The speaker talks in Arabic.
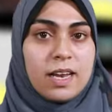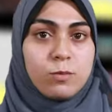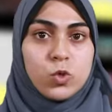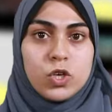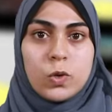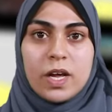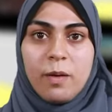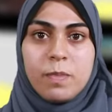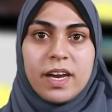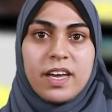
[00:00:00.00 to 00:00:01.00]
الموجز
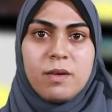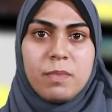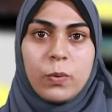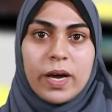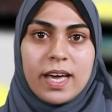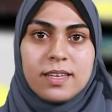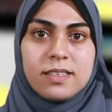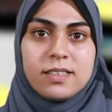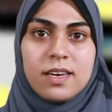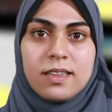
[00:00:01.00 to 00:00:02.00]
الإخباري من وكالة
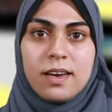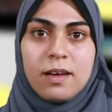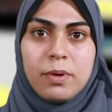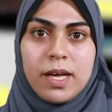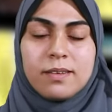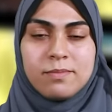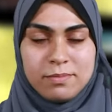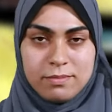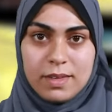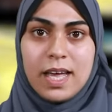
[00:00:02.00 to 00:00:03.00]
السند للأنباء
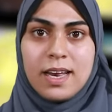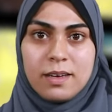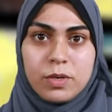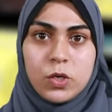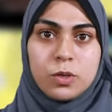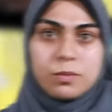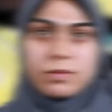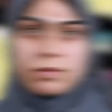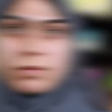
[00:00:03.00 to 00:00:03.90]
أهلا بكم